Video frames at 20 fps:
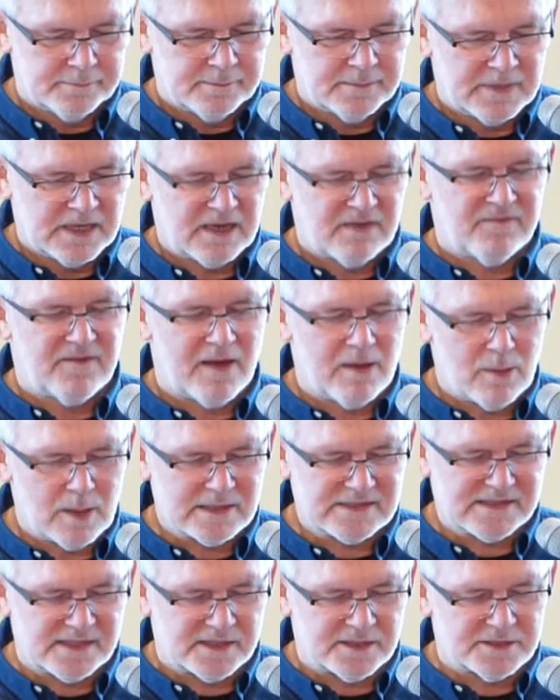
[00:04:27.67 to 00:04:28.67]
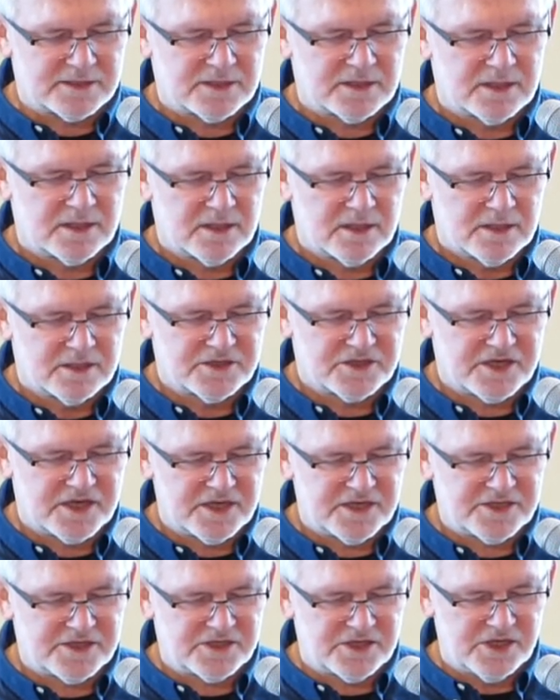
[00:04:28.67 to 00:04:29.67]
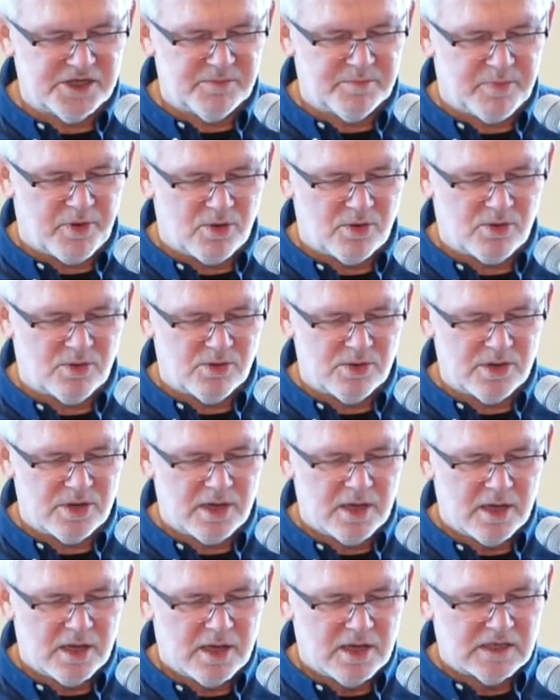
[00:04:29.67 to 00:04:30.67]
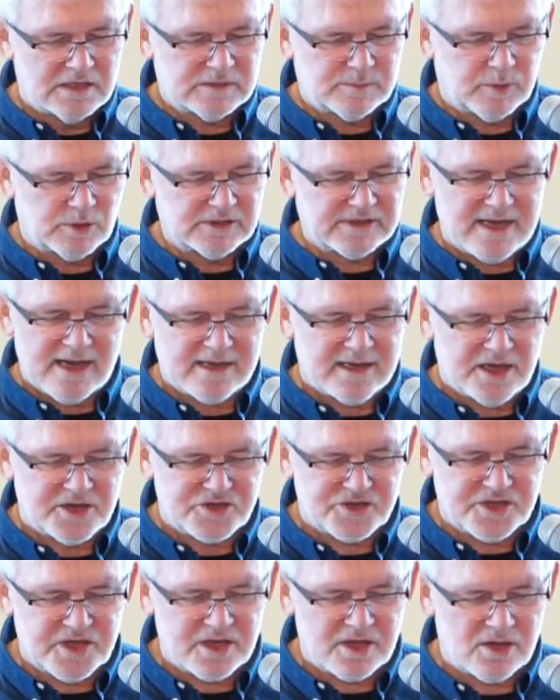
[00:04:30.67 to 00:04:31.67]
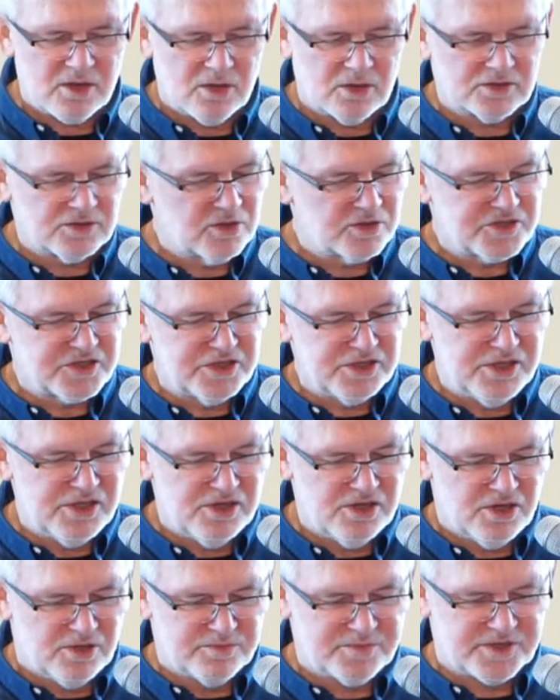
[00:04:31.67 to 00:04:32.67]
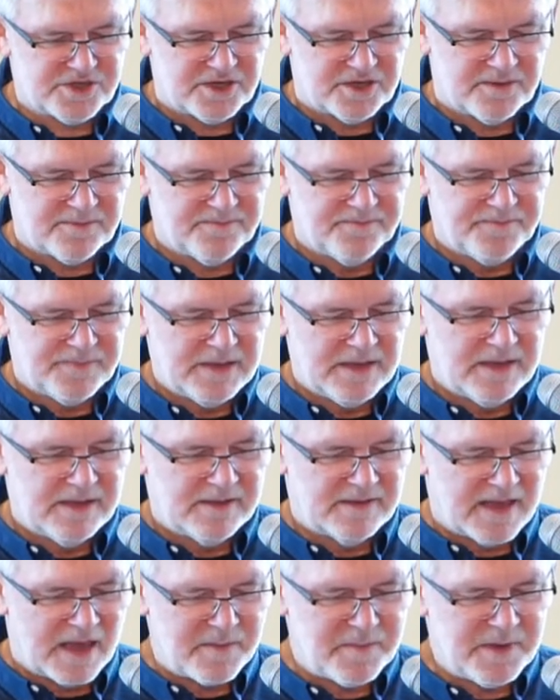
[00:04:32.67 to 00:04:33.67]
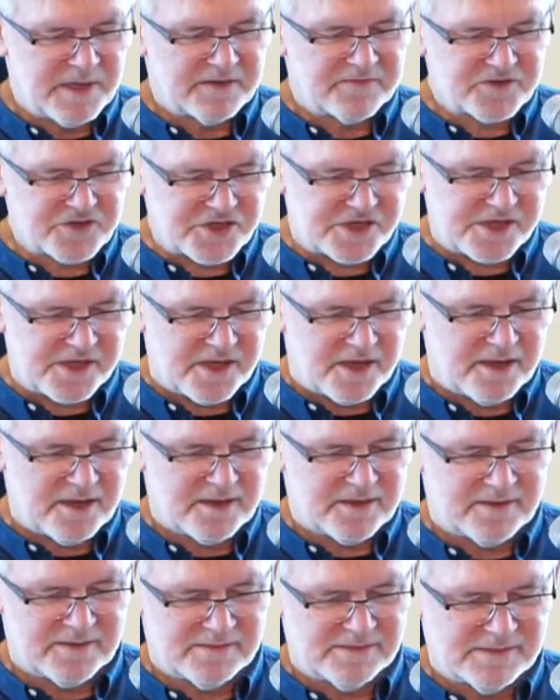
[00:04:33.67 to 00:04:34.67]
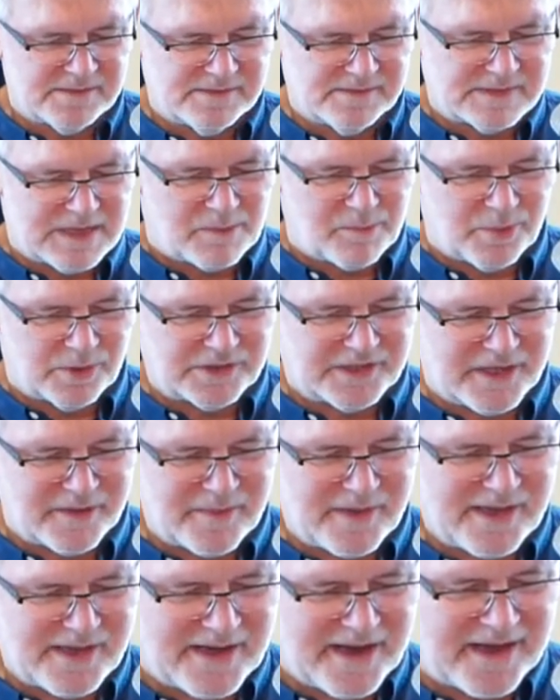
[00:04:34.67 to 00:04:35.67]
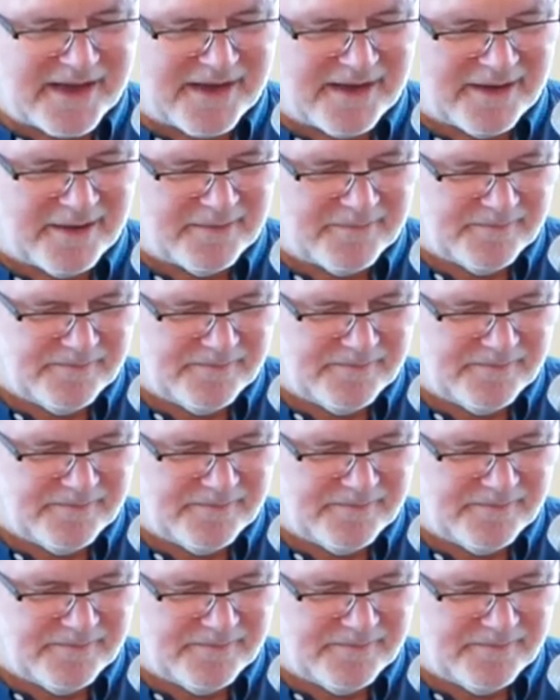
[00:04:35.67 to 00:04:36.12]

Chwała zaś Cześć i pokój spotka każdego, kto czyni dobrze. Najpierw Żyda, a potem Greka.